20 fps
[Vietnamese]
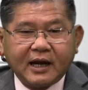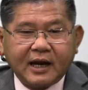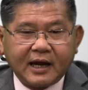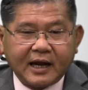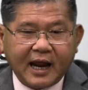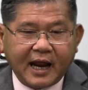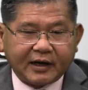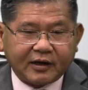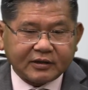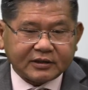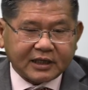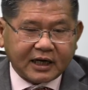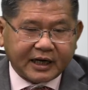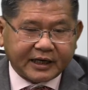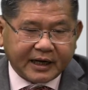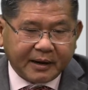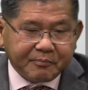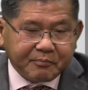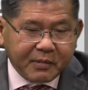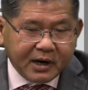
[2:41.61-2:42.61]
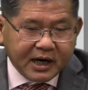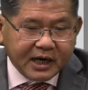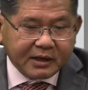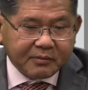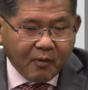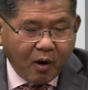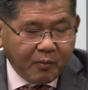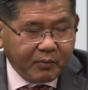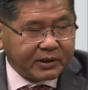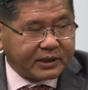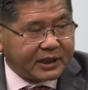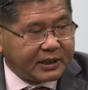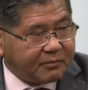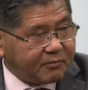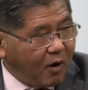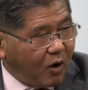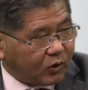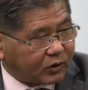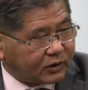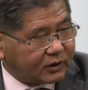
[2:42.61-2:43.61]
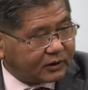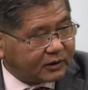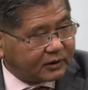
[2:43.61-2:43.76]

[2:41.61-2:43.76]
là nó sẽ là 50 49 một.